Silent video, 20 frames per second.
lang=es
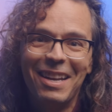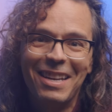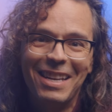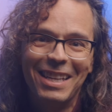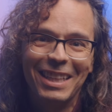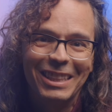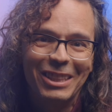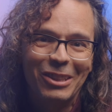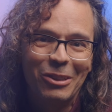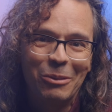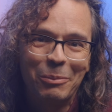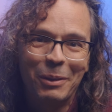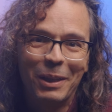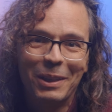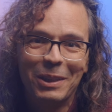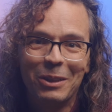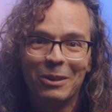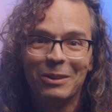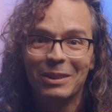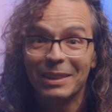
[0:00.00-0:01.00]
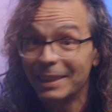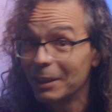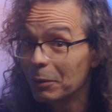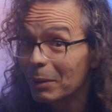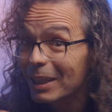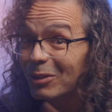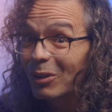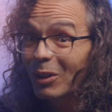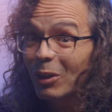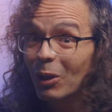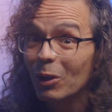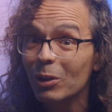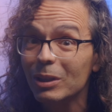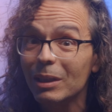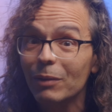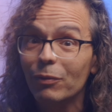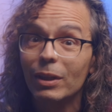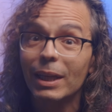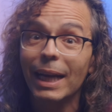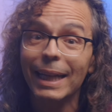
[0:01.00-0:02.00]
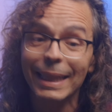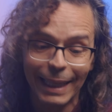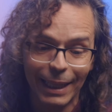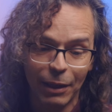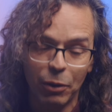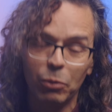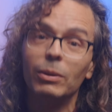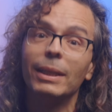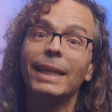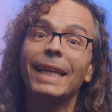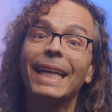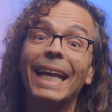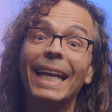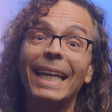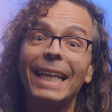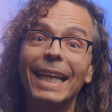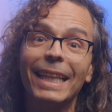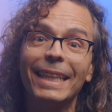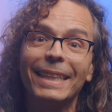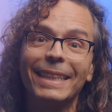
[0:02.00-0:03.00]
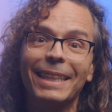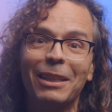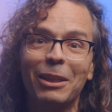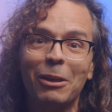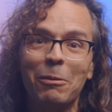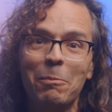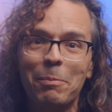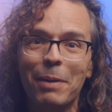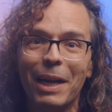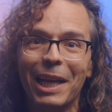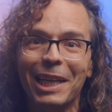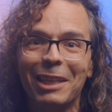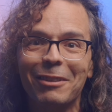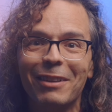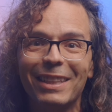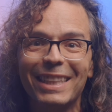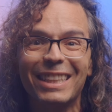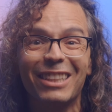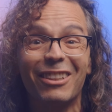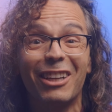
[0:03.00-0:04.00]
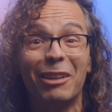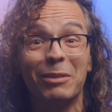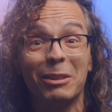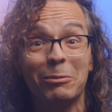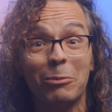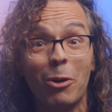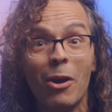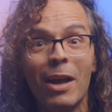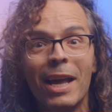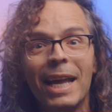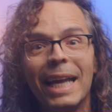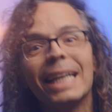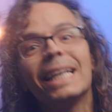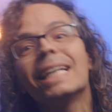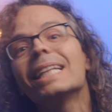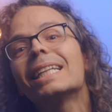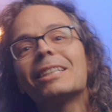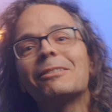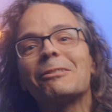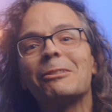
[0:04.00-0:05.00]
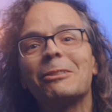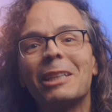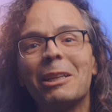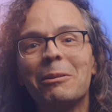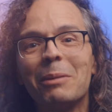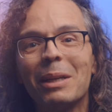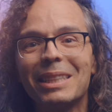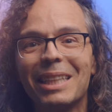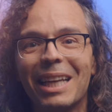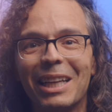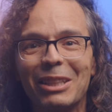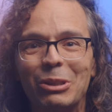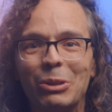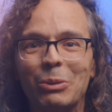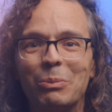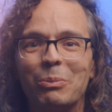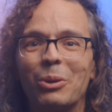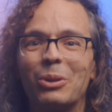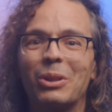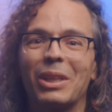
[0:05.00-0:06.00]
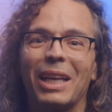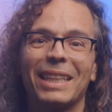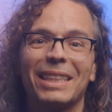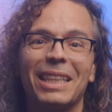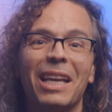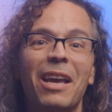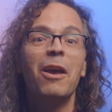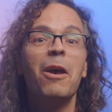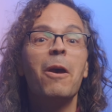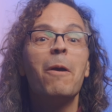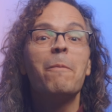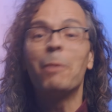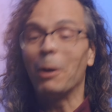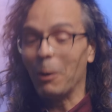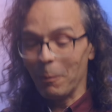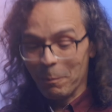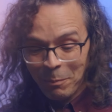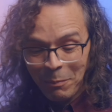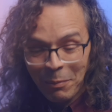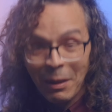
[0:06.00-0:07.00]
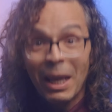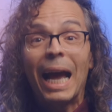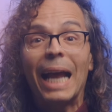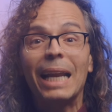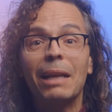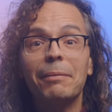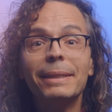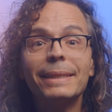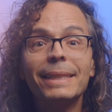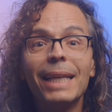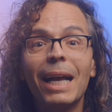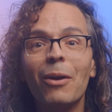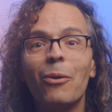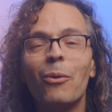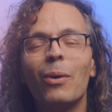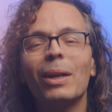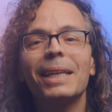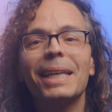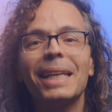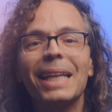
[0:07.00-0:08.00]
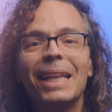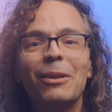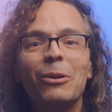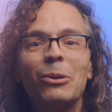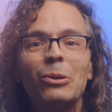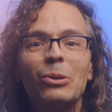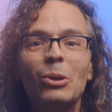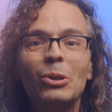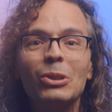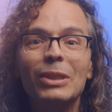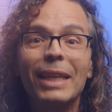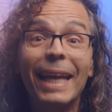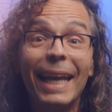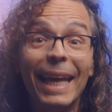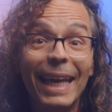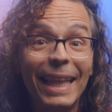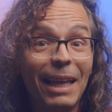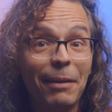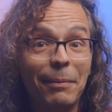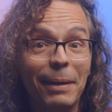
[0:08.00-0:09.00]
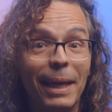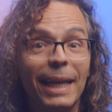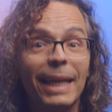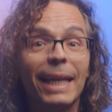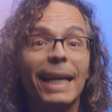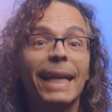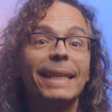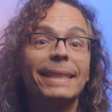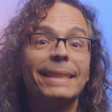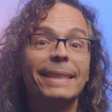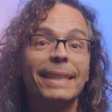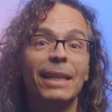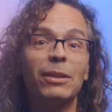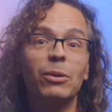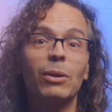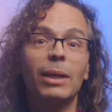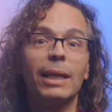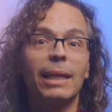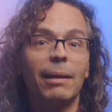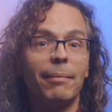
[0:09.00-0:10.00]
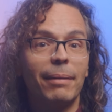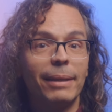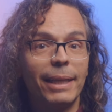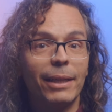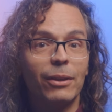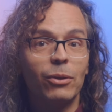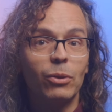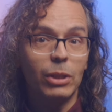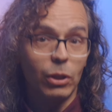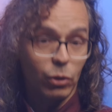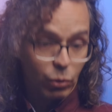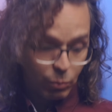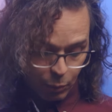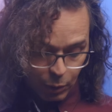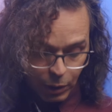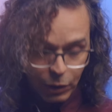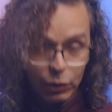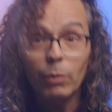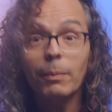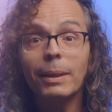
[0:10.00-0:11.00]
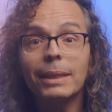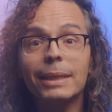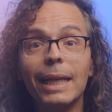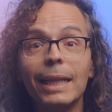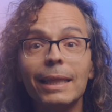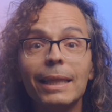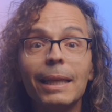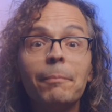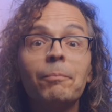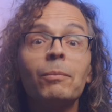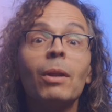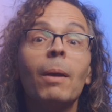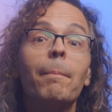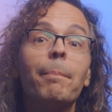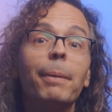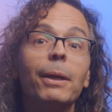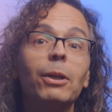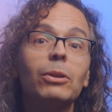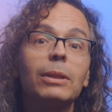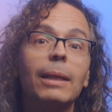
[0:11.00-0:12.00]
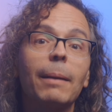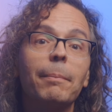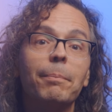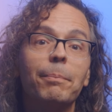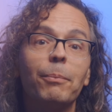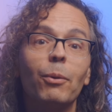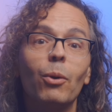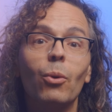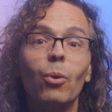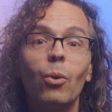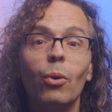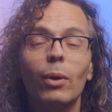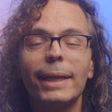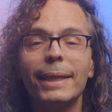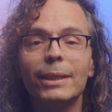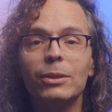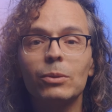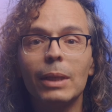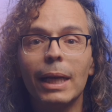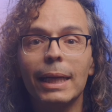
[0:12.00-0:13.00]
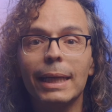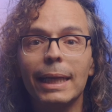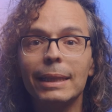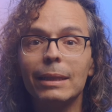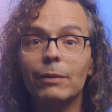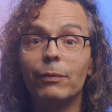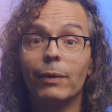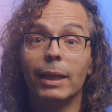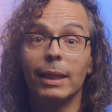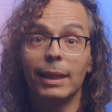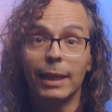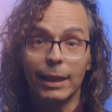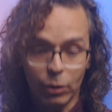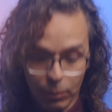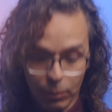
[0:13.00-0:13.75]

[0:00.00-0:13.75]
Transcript: le sorprendió. Si no has oído el corte final, te dejo un link en la descripción para que vayas ahora mismo y te suscribas a su podcast. Bueno, a la vista cualquiera de los dos queda bien es cierto que el Lavalier 2 es un poquito más grande, pero tampoco es una gran diferencia,